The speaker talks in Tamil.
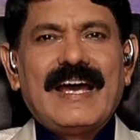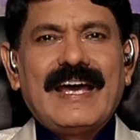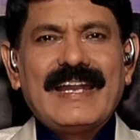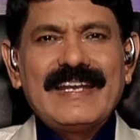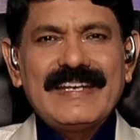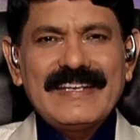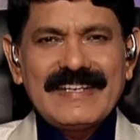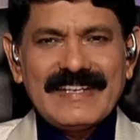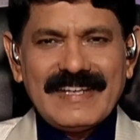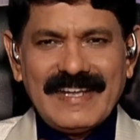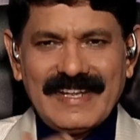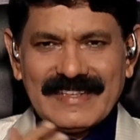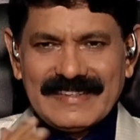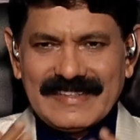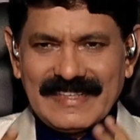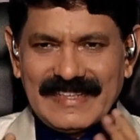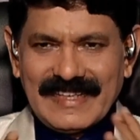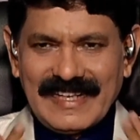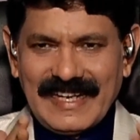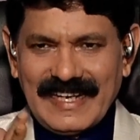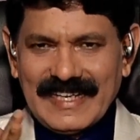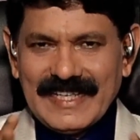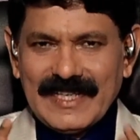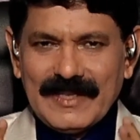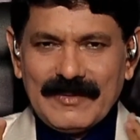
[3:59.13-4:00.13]
இல்லைன்னா அந்த
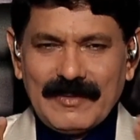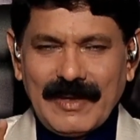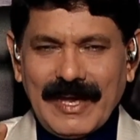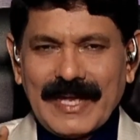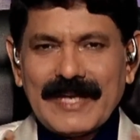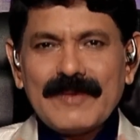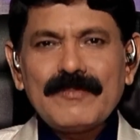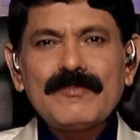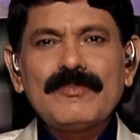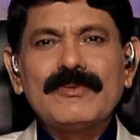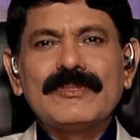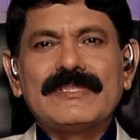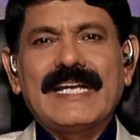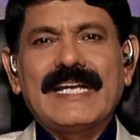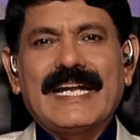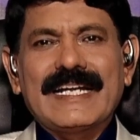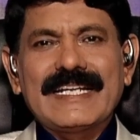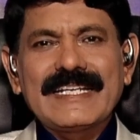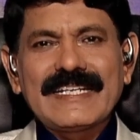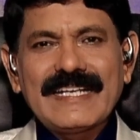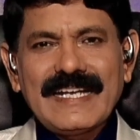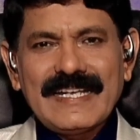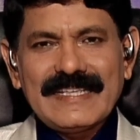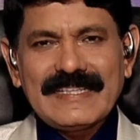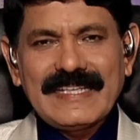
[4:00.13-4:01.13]
அடி அரிப்பு
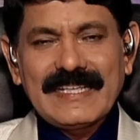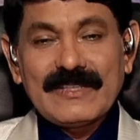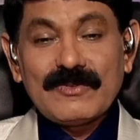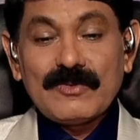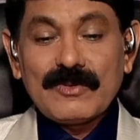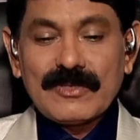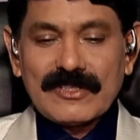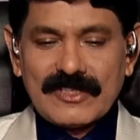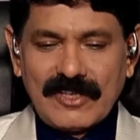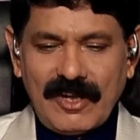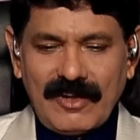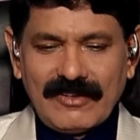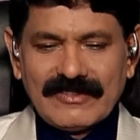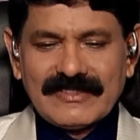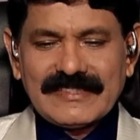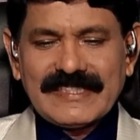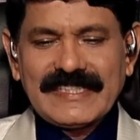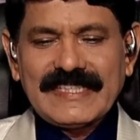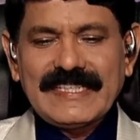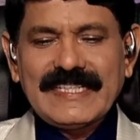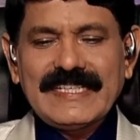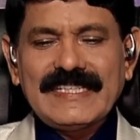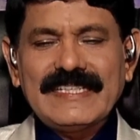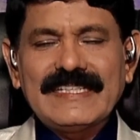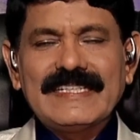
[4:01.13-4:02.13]
அடங்காது அது ஒரு
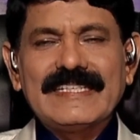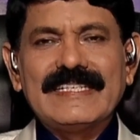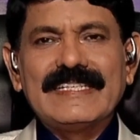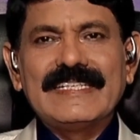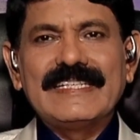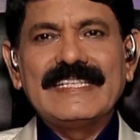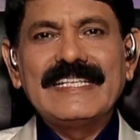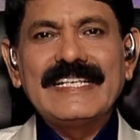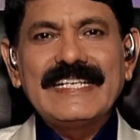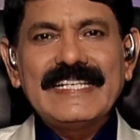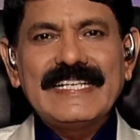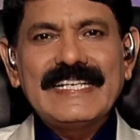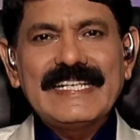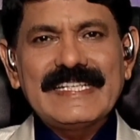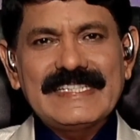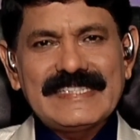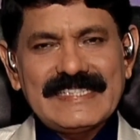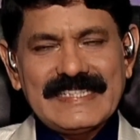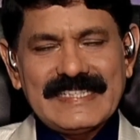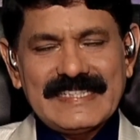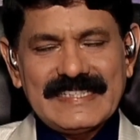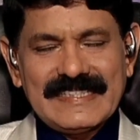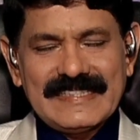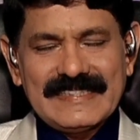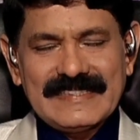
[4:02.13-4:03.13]
டாக்ஸிக்
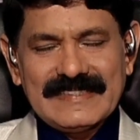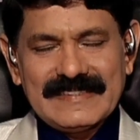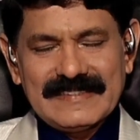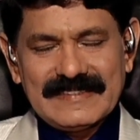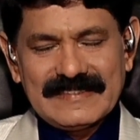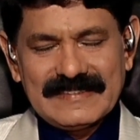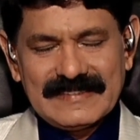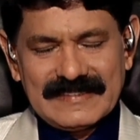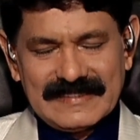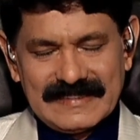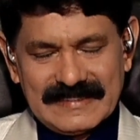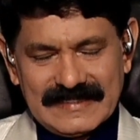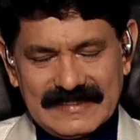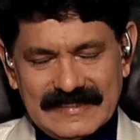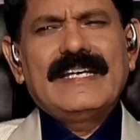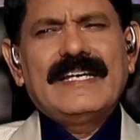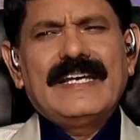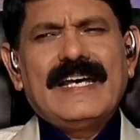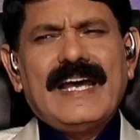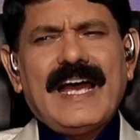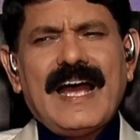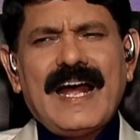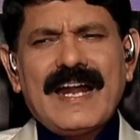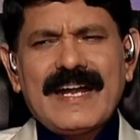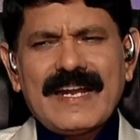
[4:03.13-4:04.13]
இரிட்டேஷன் அது
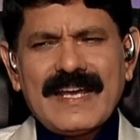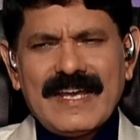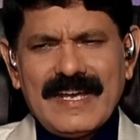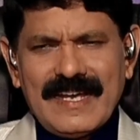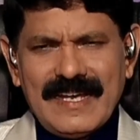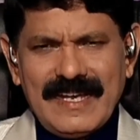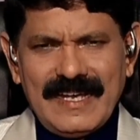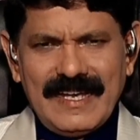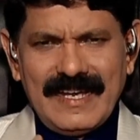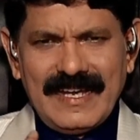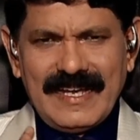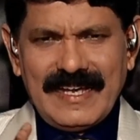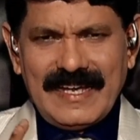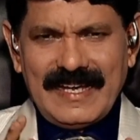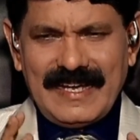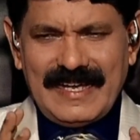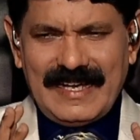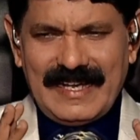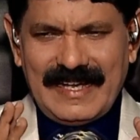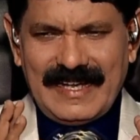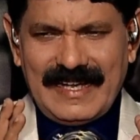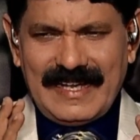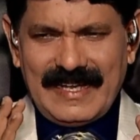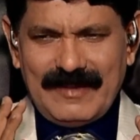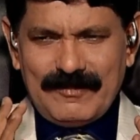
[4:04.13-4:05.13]
ஆனால்
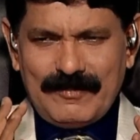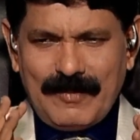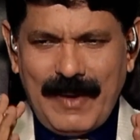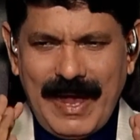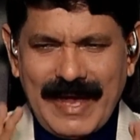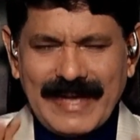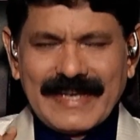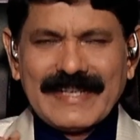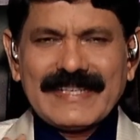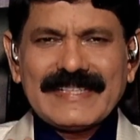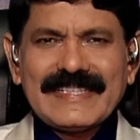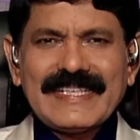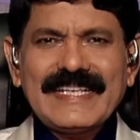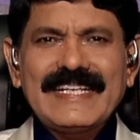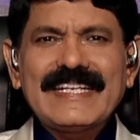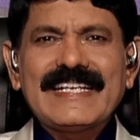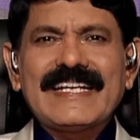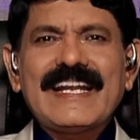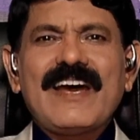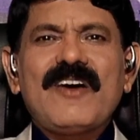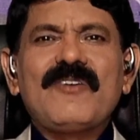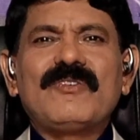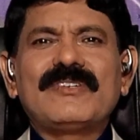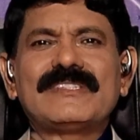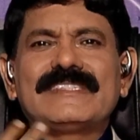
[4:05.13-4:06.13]
பார்க்குறதுக்கு
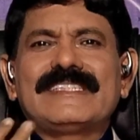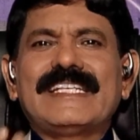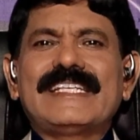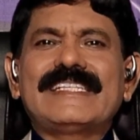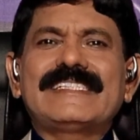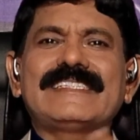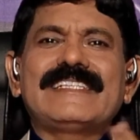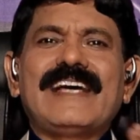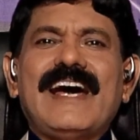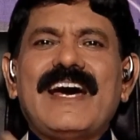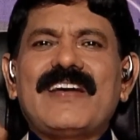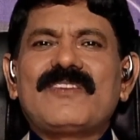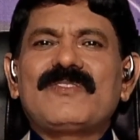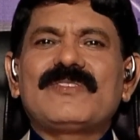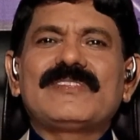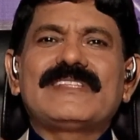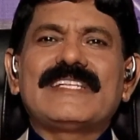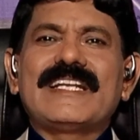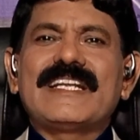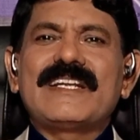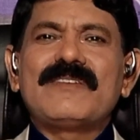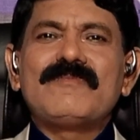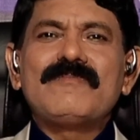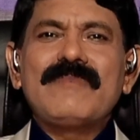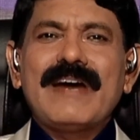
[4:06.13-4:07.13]
என்னென்னா அவங்க செக்ஸ்
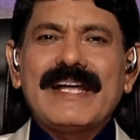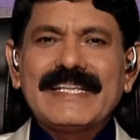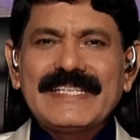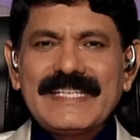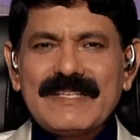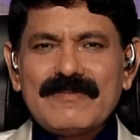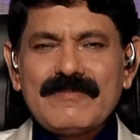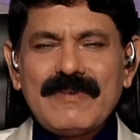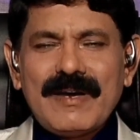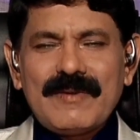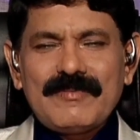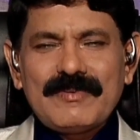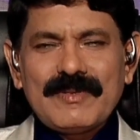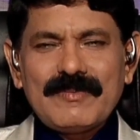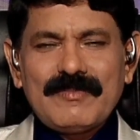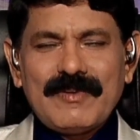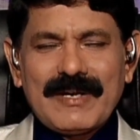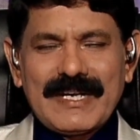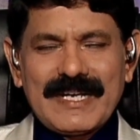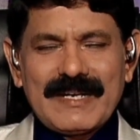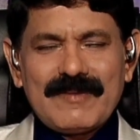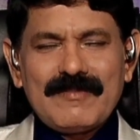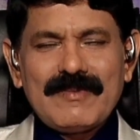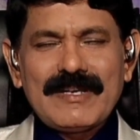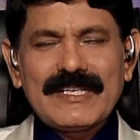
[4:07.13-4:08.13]
ஆர்வத்தில் ரொம்ப அதிகமாக அப்படி
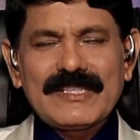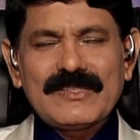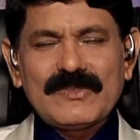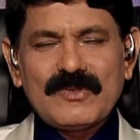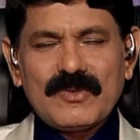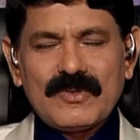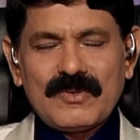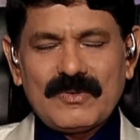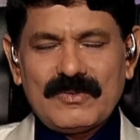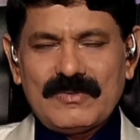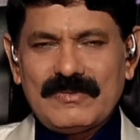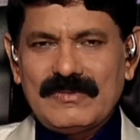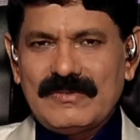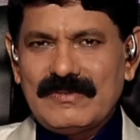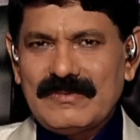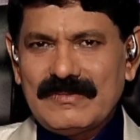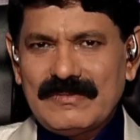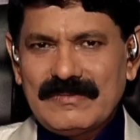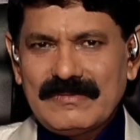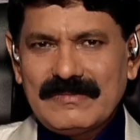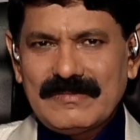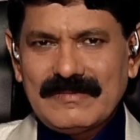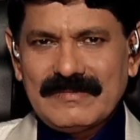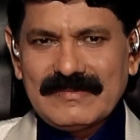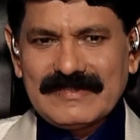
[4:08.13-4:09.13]
பண்ணுற மாதிரி தோணும்
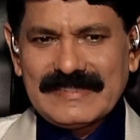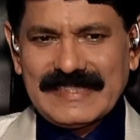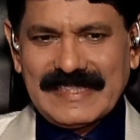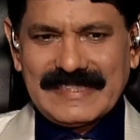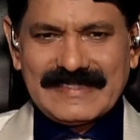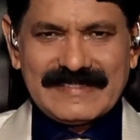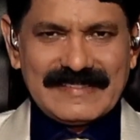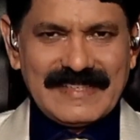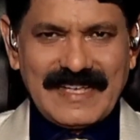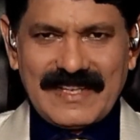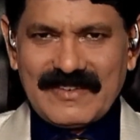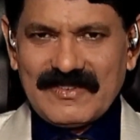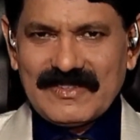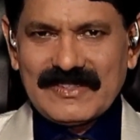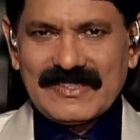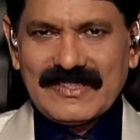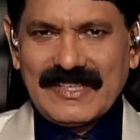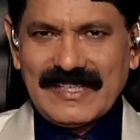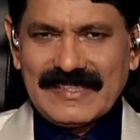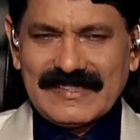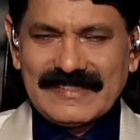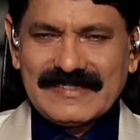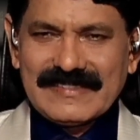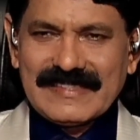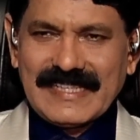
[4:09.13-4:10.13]
செக்ஸ்
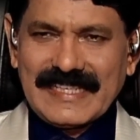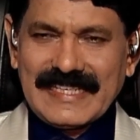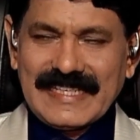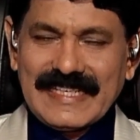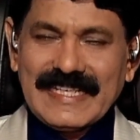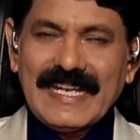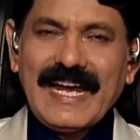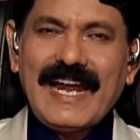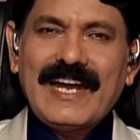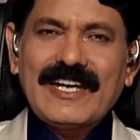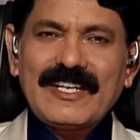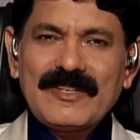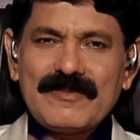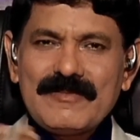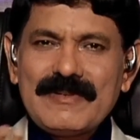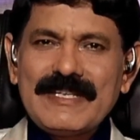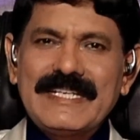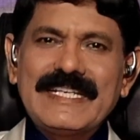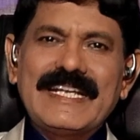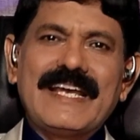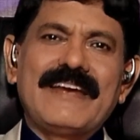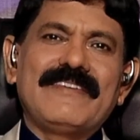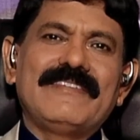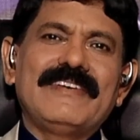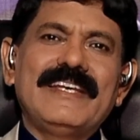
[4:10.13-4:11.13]
ஆர்வத்துக்கு அதுக்கு சரியில்லை
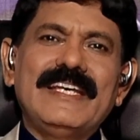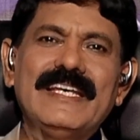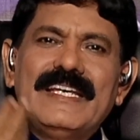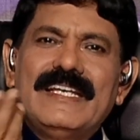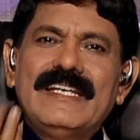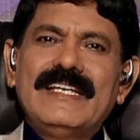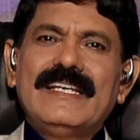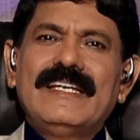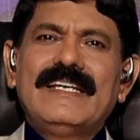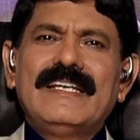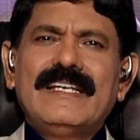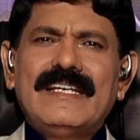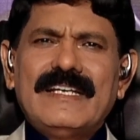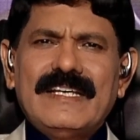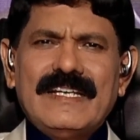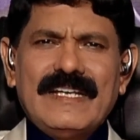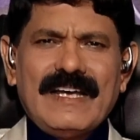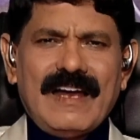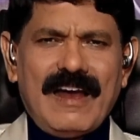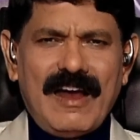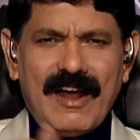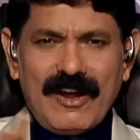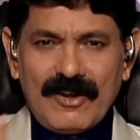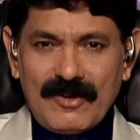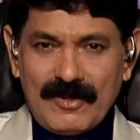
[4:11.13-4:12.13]
ஆட்டோமேட்டிக்காகவே
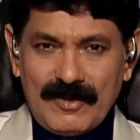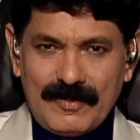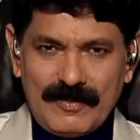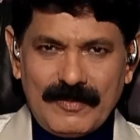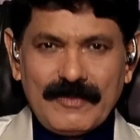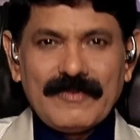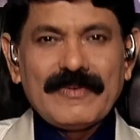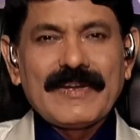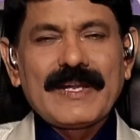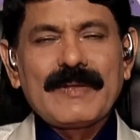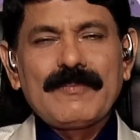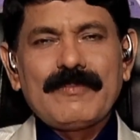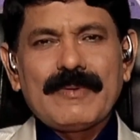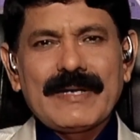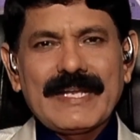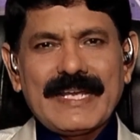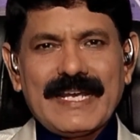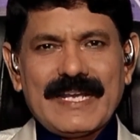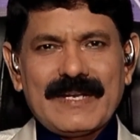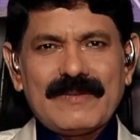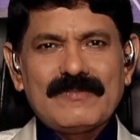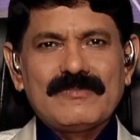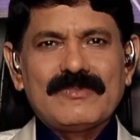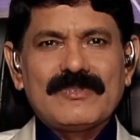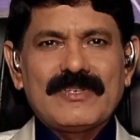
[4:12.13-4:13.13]
ஆணுறுப்பு விரைப்படைய
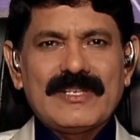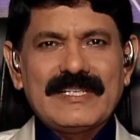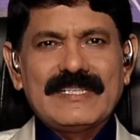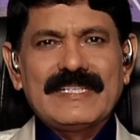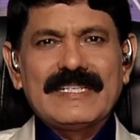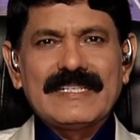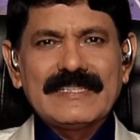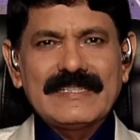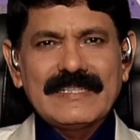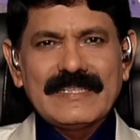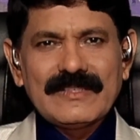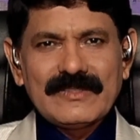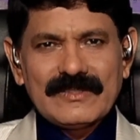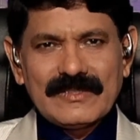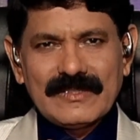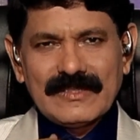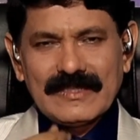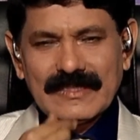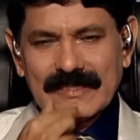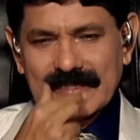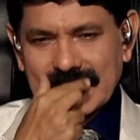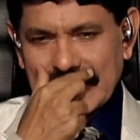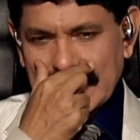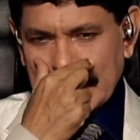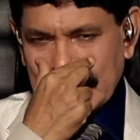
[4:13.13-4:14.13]
ஆரம்பிச்சிடும் அந்த இடத்துல
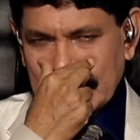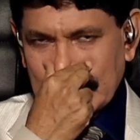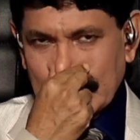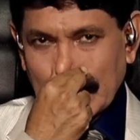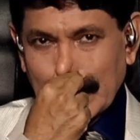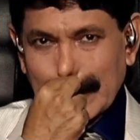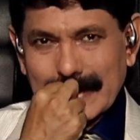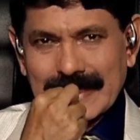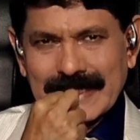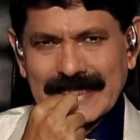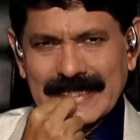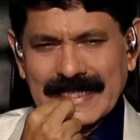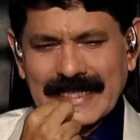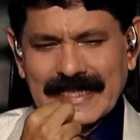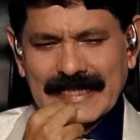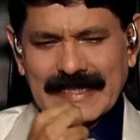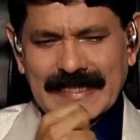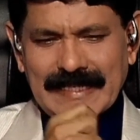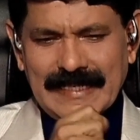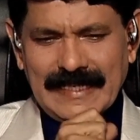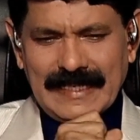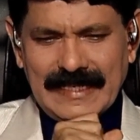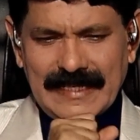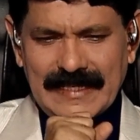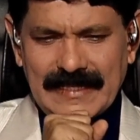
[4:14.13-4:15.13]
சொரிஞ்சிக்கிட்டே
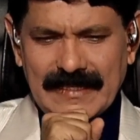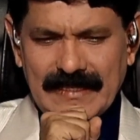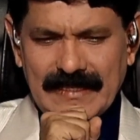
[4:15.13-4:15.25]
இருக்கிறதுனால